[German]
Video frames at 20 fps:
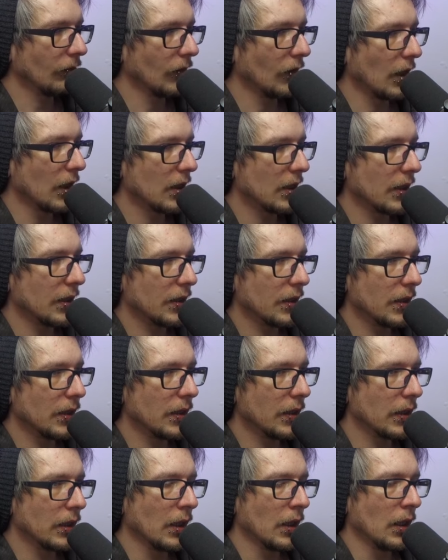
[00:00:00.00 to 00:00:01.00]
Da ist jetzt
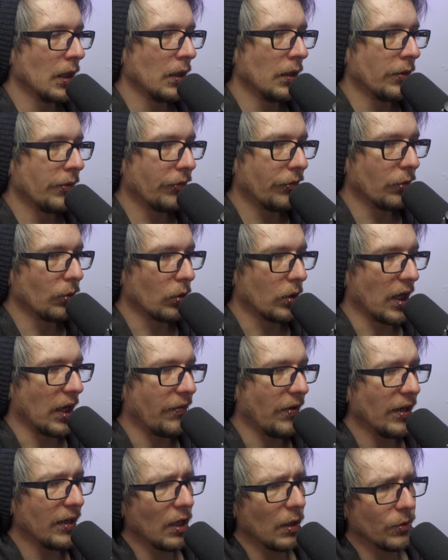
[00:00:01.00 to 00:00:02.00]
nicht so geil.
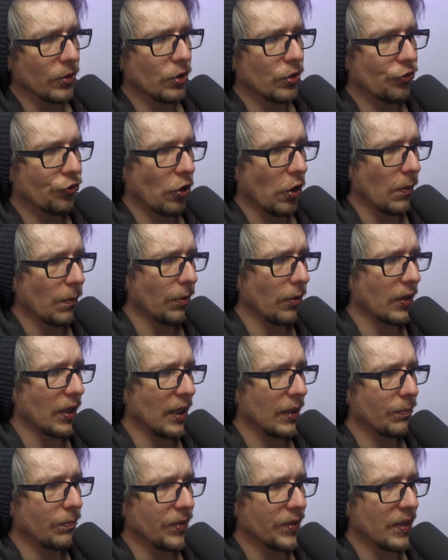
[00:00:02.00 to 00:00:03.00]
Da wäre, glaube ich, ein Chongpong
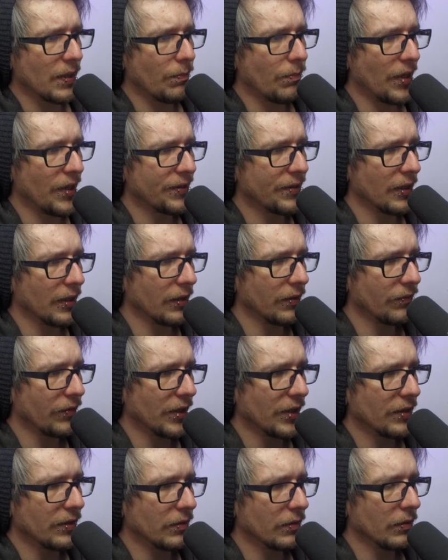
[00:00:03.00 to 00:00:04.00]
halt ein bisschen besser
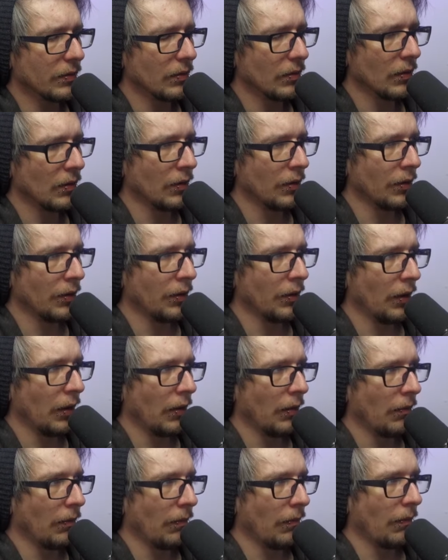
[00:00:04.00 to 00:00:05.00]
gewesen.
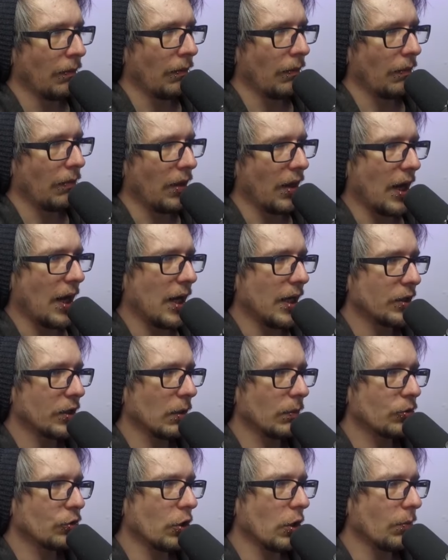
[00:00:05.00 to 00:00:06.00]
Ja, ich
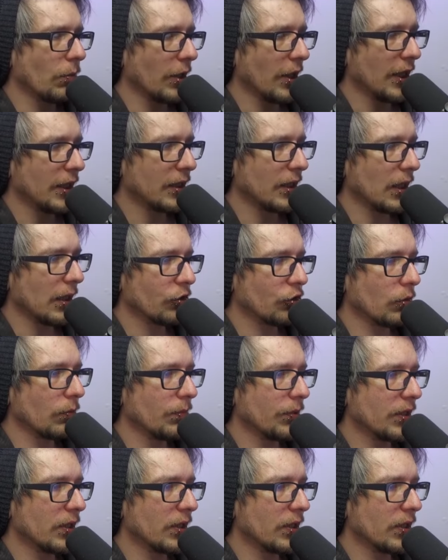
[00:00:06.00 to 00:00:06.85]
glaube, ein Chongpong hätte da schon ein